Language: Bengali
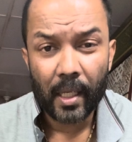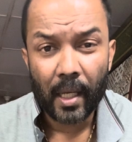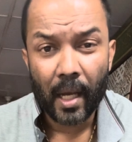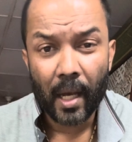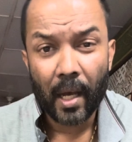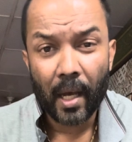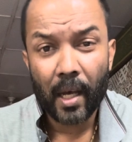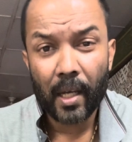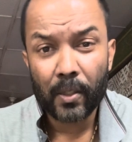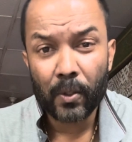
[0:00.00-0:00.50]

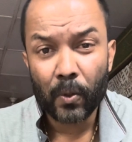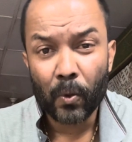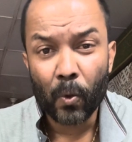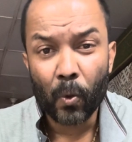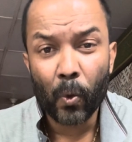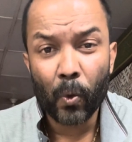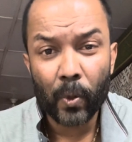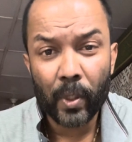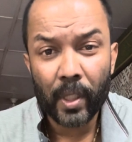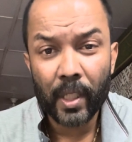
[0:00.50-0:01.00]
হাত
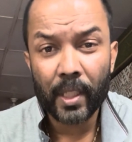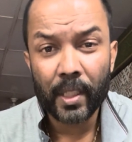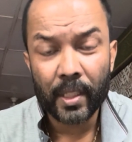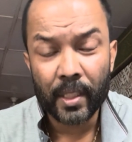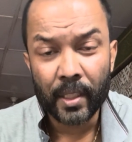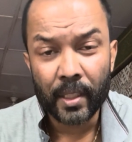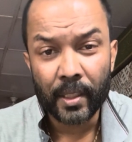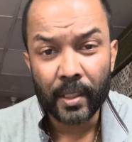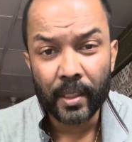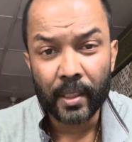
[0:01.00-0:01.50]
ঘুরে
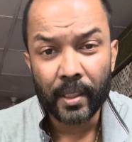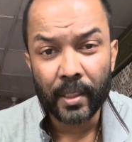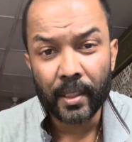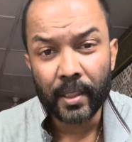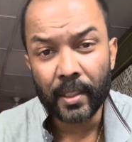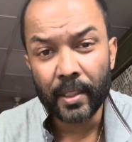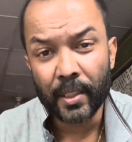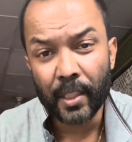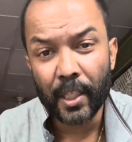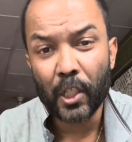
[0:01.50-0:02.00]

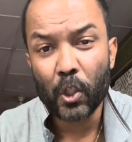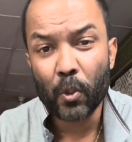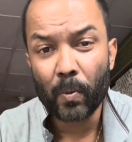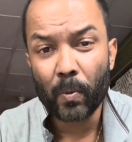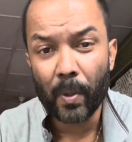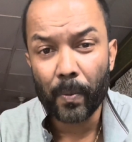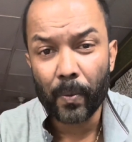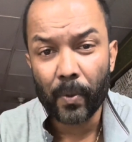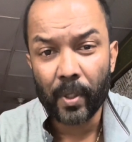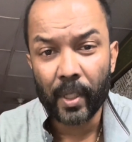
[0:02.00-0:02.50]
যে জমা
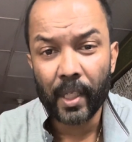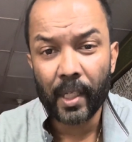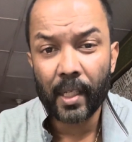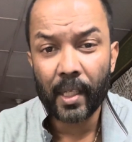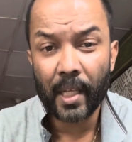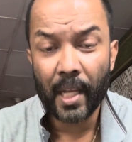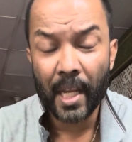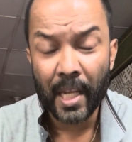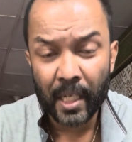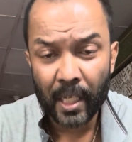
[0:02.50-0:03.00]
পড়ে
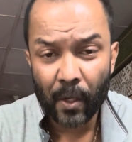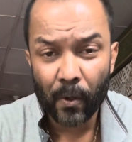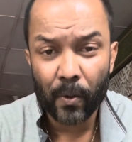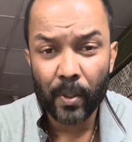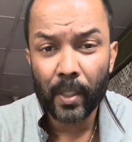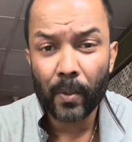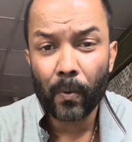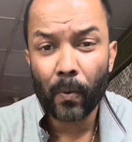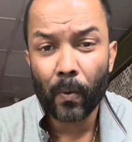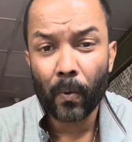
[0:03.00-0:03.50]
এই
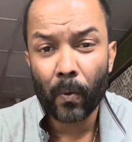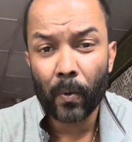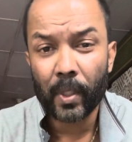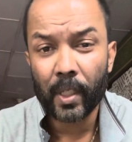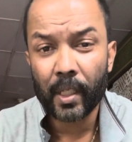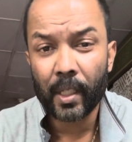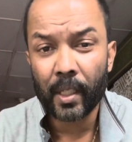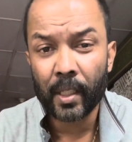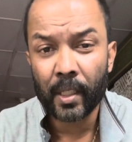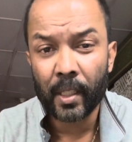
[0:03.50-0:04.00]
কারণেই
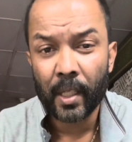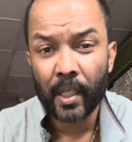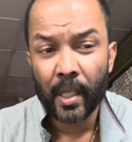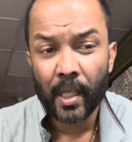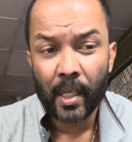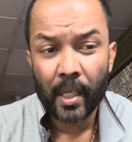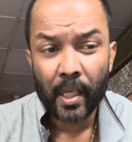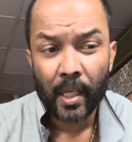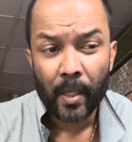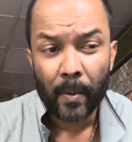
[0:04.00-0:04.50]
অনেকের
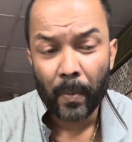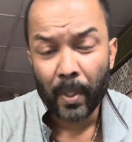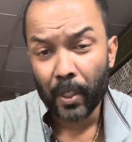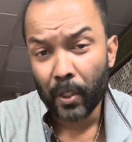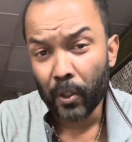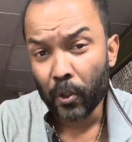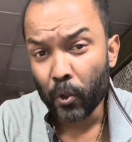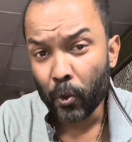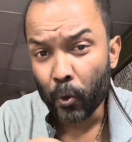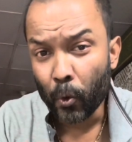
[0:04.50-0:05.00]
মানে
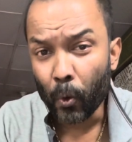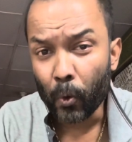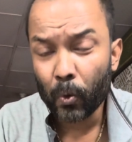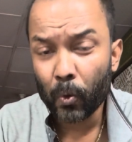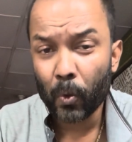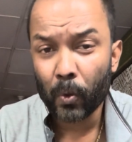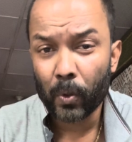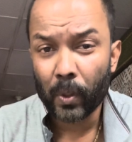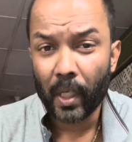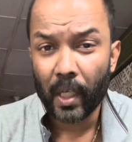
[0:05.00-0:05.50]

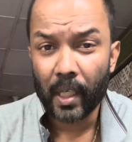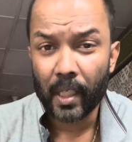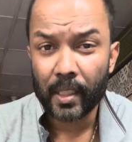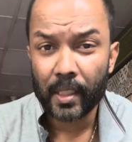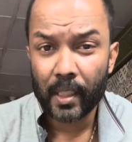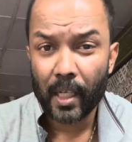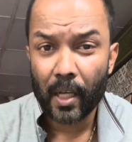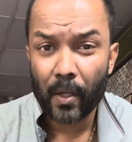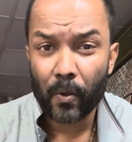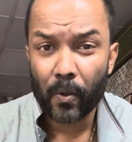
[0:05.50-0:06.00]
সত্যতা যে
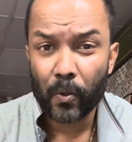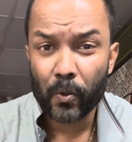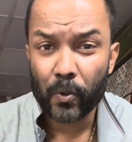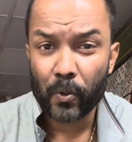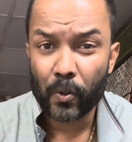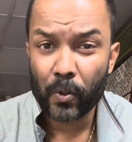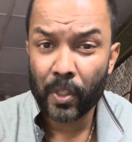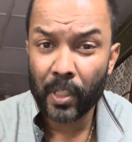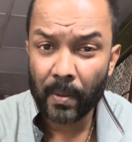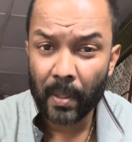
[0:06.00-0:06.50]
কাগজ
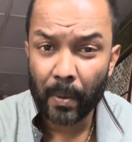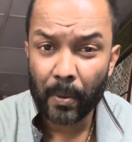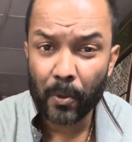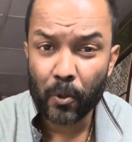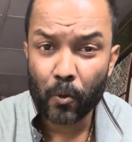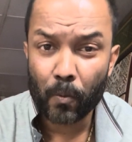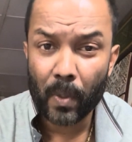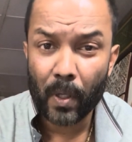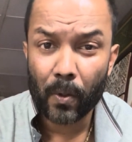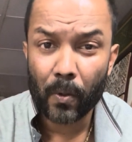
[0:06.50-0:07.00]
কিভাবে
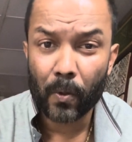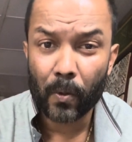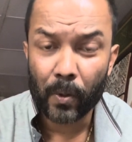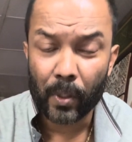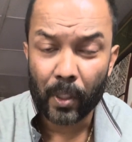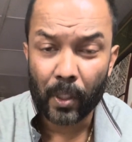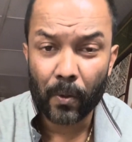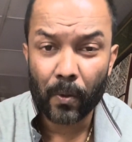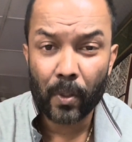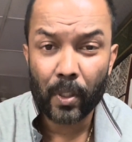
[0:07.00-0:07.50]
জমা হলো
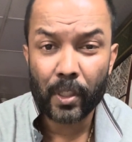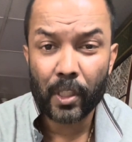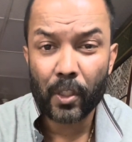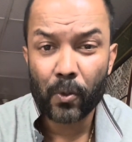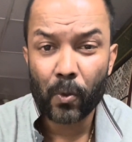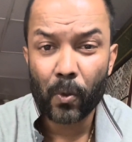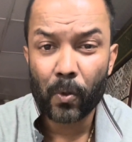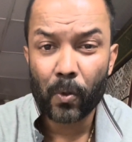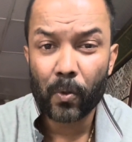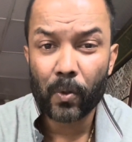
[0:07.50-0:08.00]
কি হলো সেই
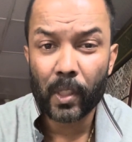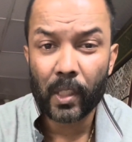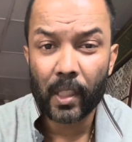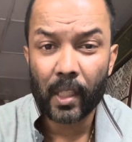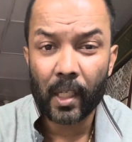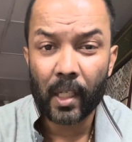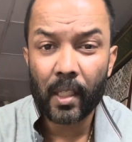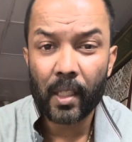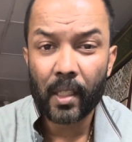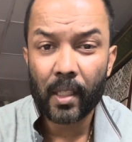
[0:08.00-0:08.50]
সত্যতা
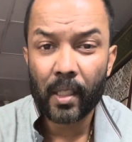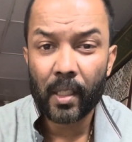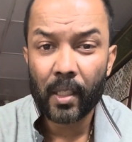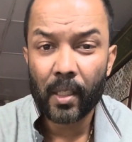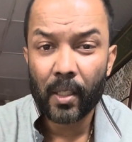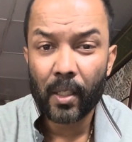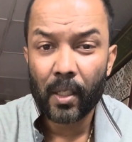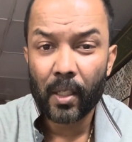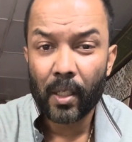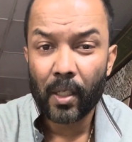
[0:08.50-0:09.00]
তারা
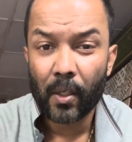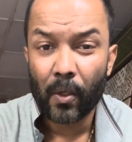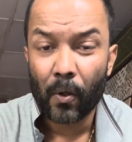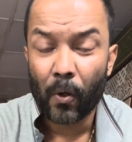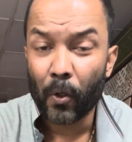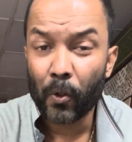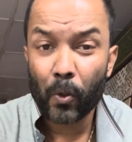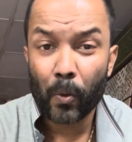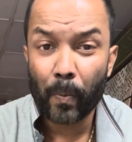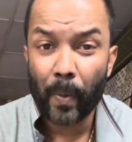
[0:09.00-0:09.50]

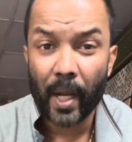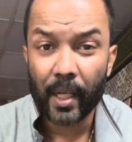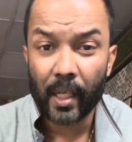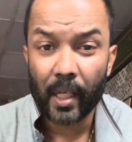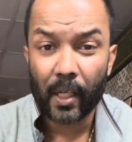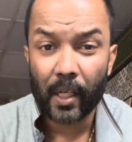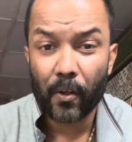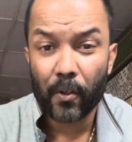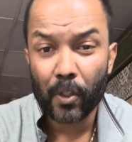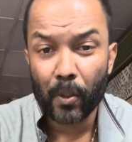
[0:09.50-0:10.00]
হয়তো পায় না
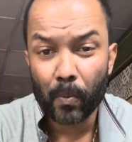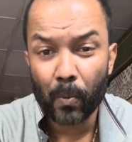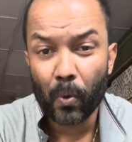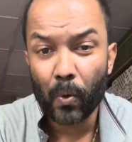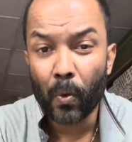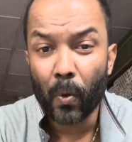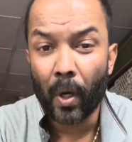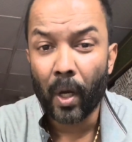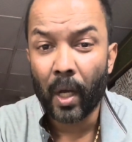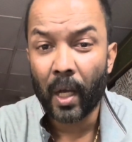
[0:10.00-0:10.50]
কারণ এটা বহু
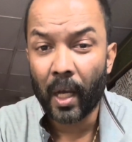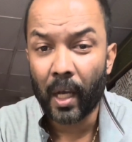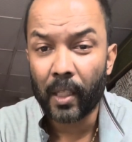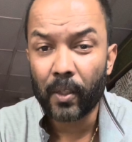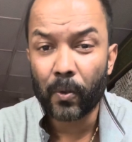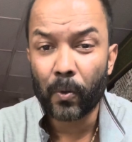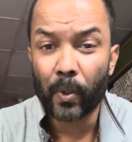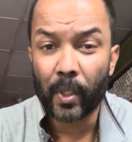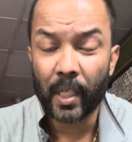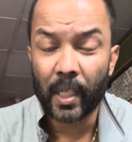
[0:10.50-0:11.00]
হাত
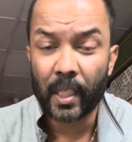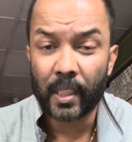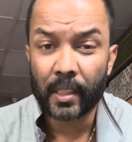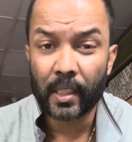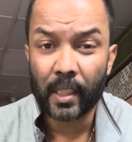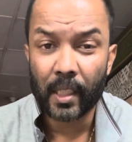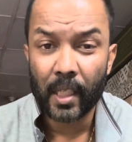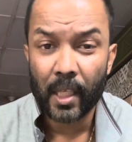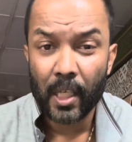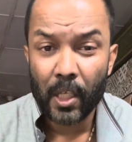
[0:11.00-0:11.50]
ঘুরে আসে
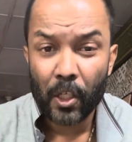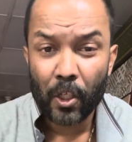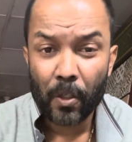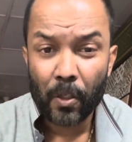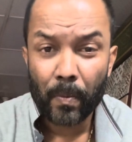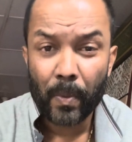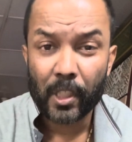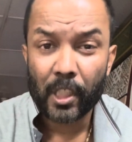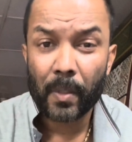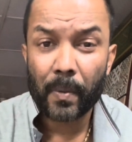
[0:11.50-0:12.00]

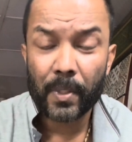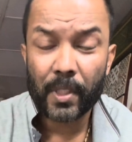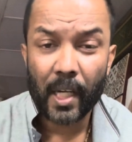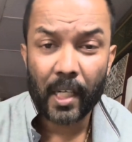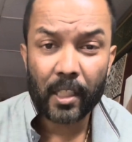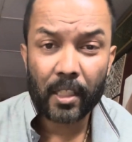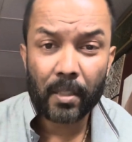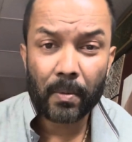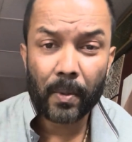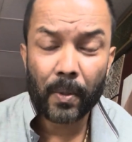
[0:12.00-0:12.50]
পাশাপাশি
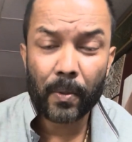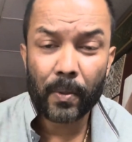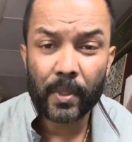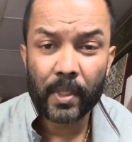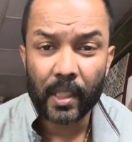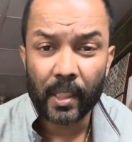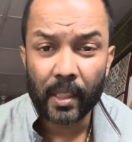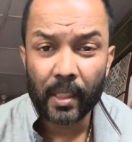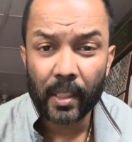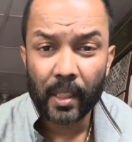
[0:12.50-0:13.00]
একটা ব্যাপার
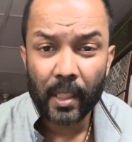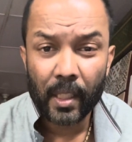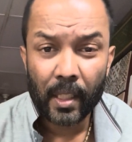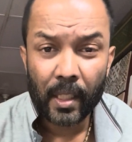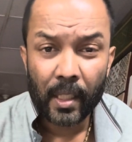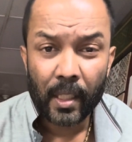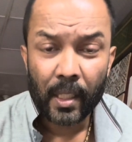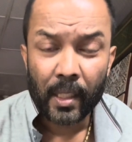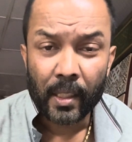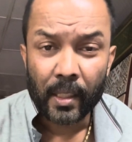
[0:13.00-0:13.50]
হচ্ছে
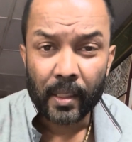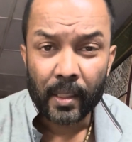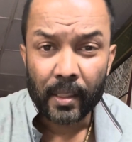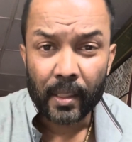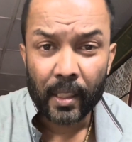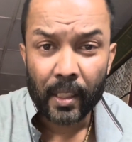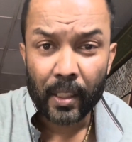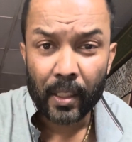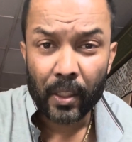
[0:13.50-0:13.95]
যে